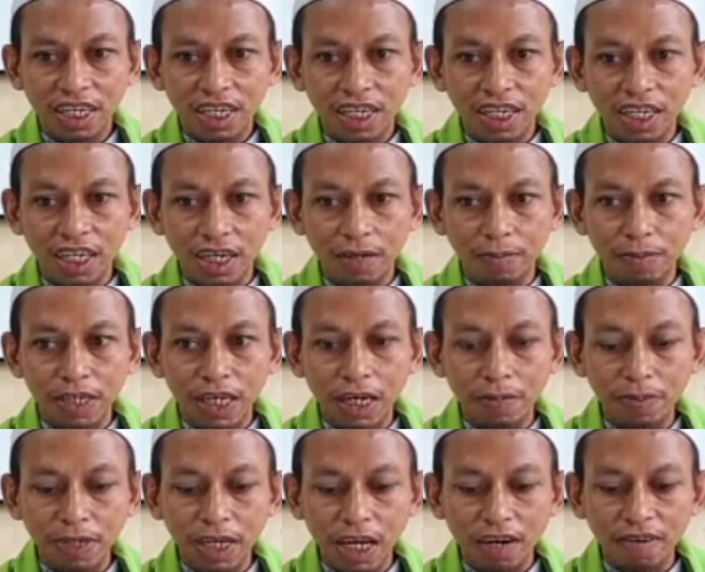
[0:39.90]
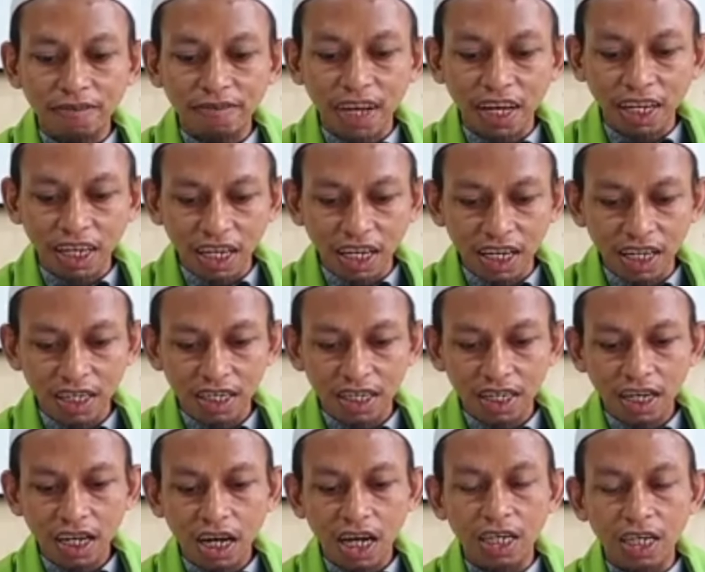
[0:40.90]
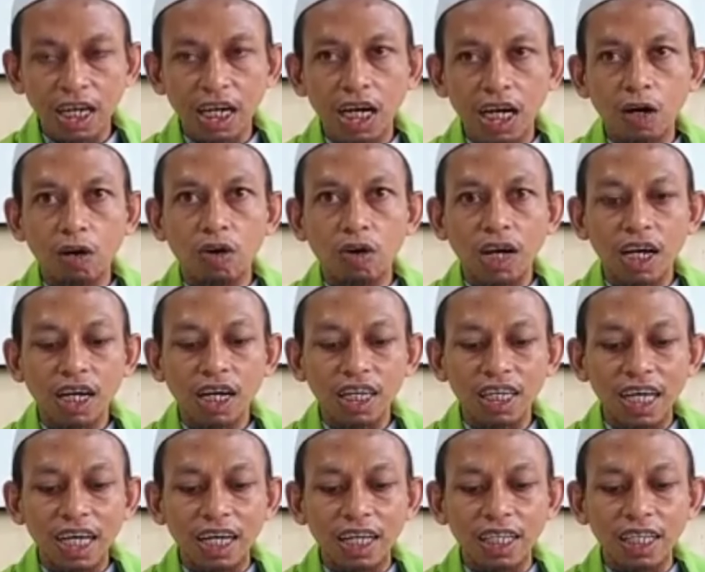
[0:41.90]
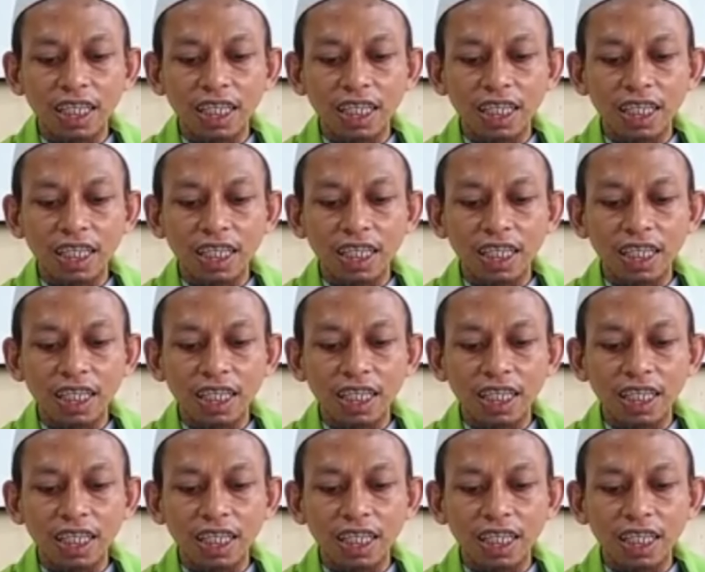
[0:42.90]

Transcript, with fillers: yang benar-benar fakih adalah orang yang